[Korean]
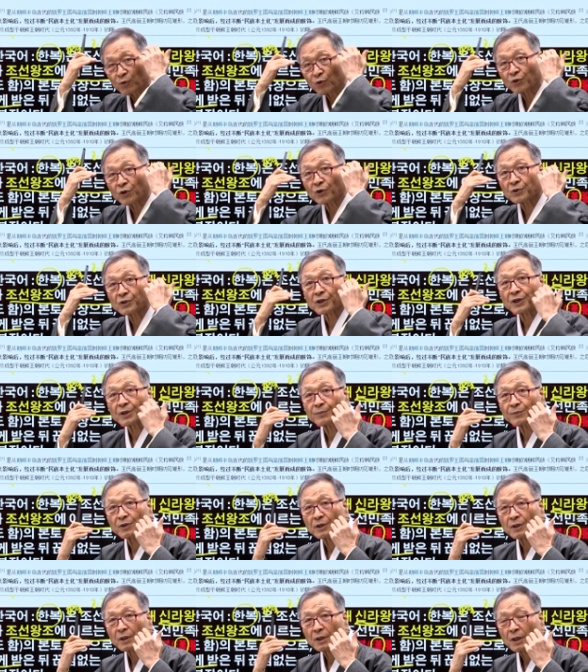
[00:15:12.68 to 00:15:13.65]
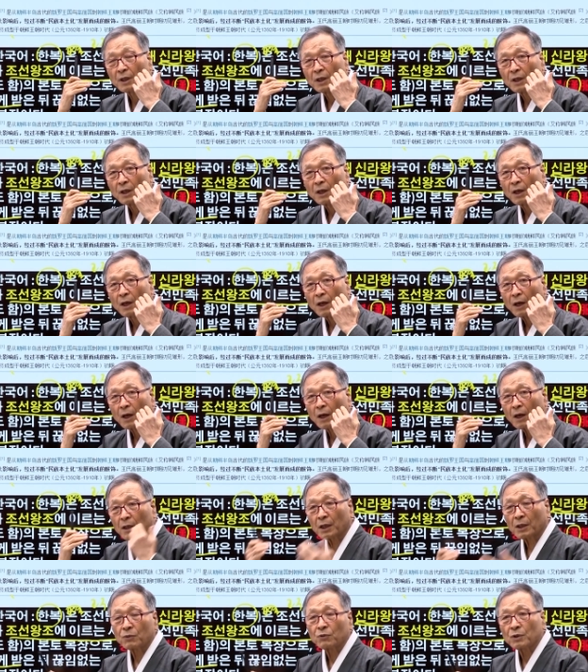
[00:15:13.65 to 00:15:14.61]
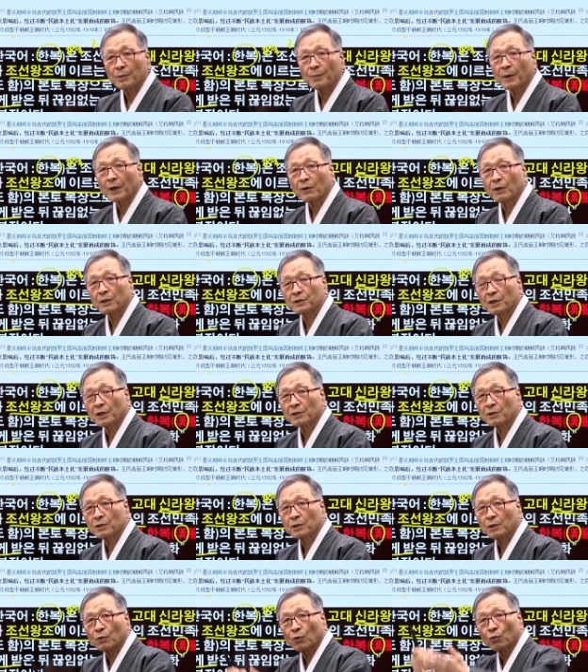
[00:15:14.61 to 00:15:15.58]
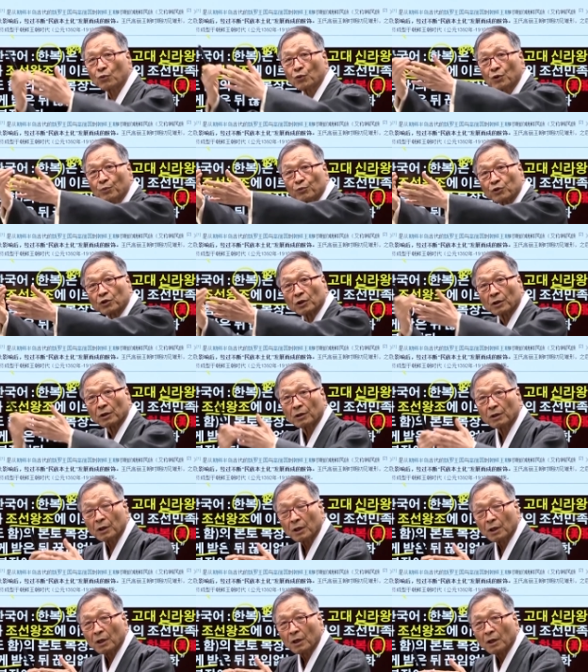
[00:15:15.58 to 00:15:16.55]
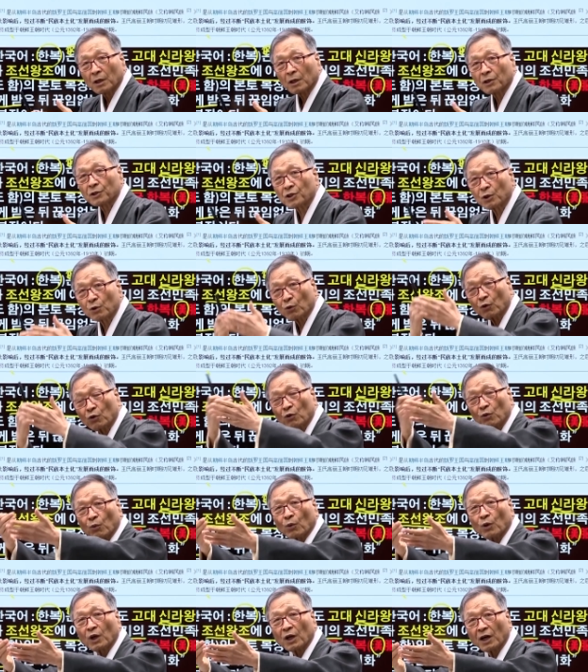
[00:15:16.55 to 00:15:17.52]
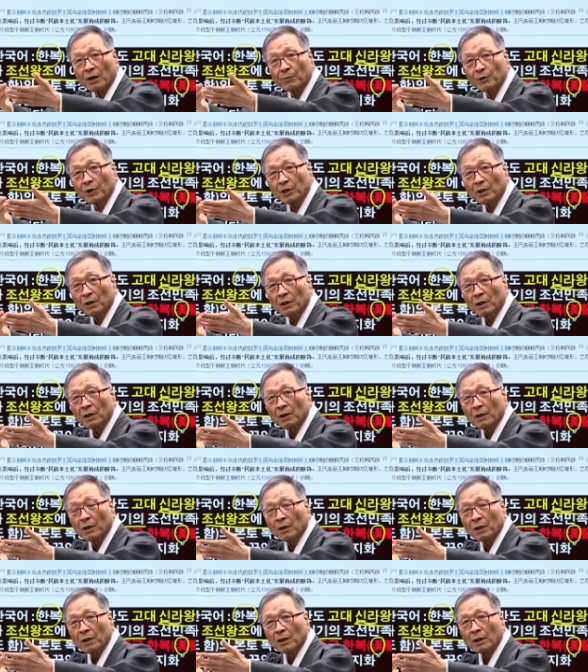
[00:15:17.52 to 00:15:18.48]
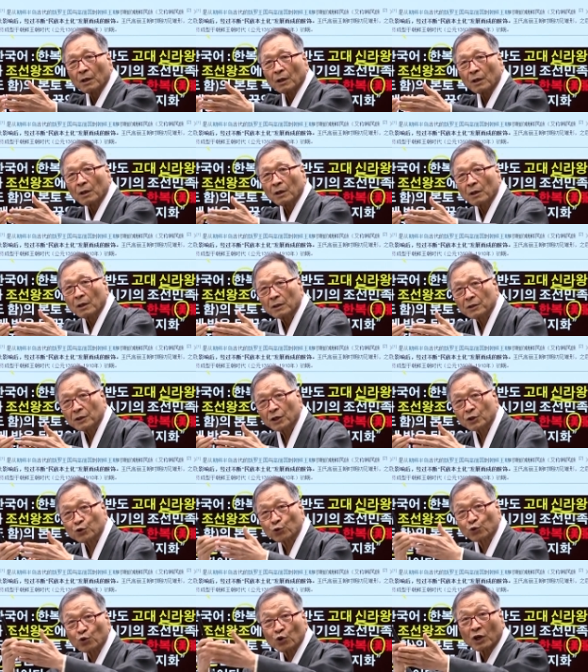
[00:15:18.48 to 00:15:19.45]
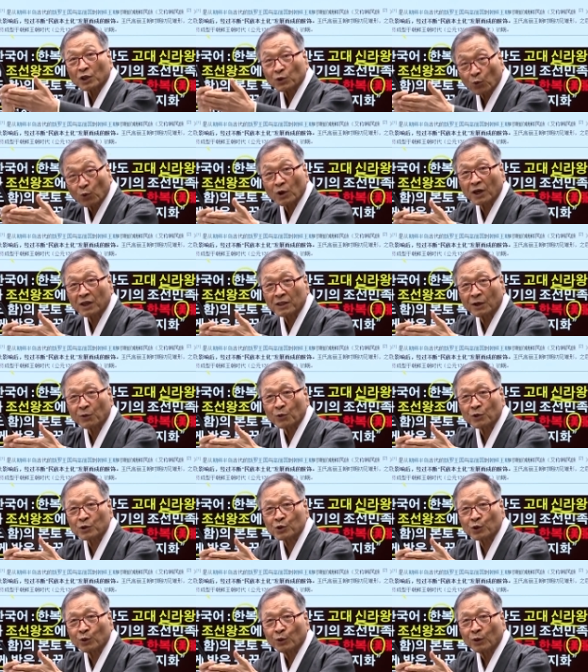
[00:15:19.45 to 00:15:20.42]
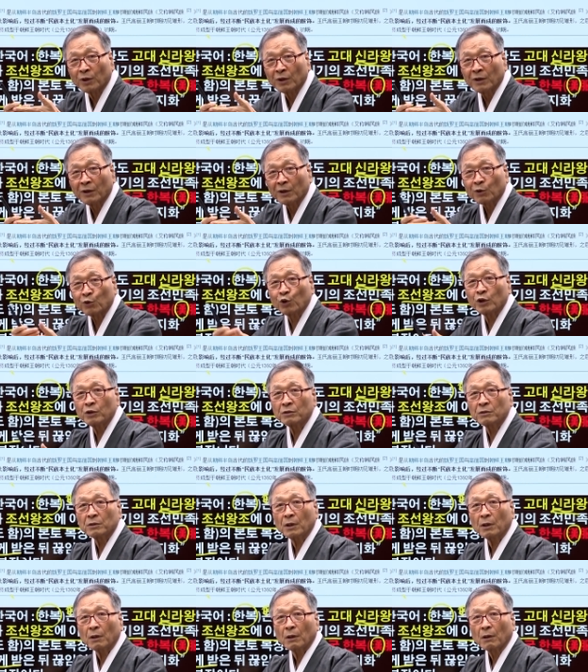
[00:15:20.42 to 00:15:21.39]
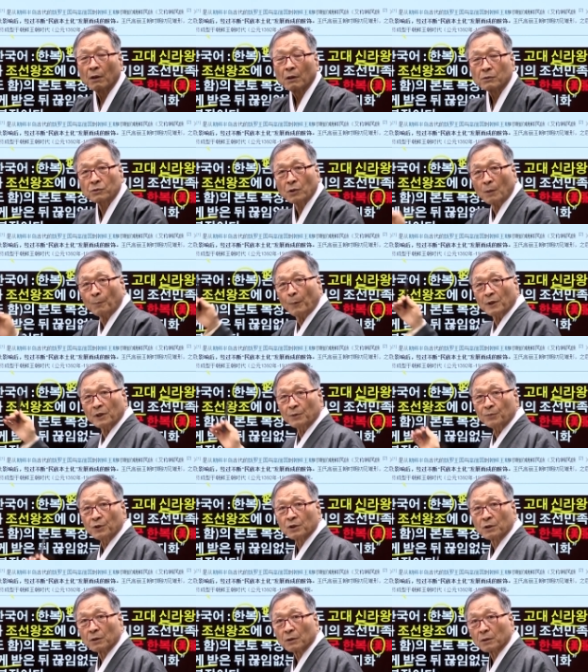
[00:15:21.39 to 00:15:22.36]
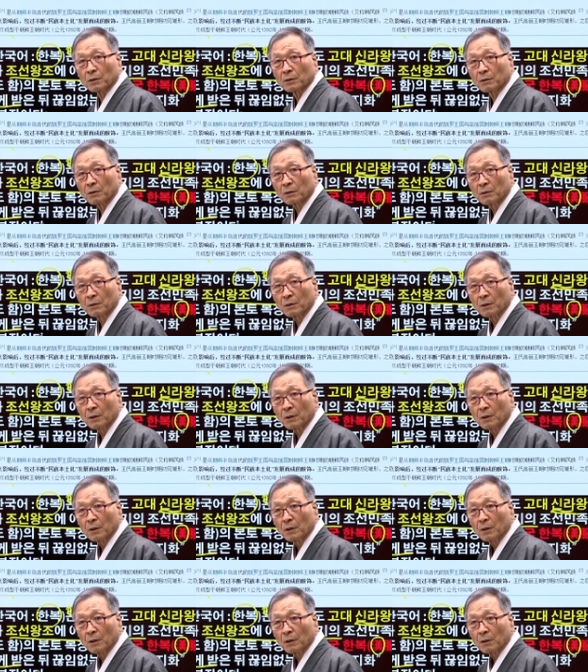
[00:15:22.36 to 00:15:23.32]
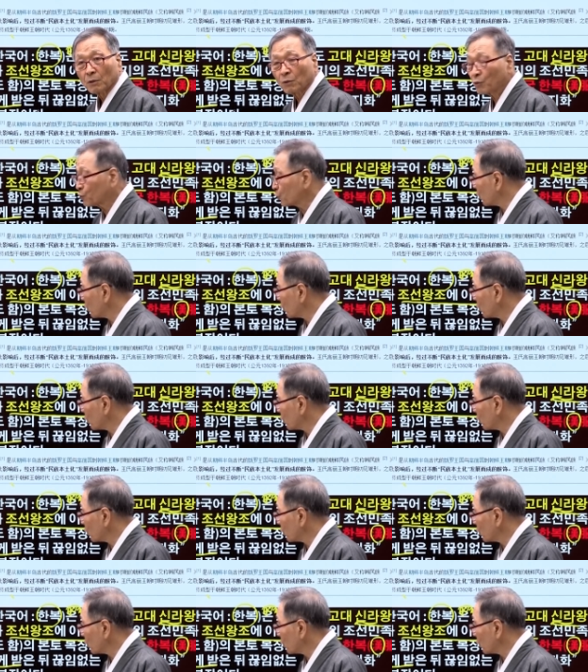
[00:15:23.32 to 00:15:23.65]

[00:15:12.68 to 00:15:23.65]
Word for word: 못해요 사람들이. 아까 우리 백과사에는 고구리부터 그 거슬러 올라가면 예 조선까지 올라간다고 그랬죠? 그랬는데 싹 빠져버린 거예요, 여기요. 그리고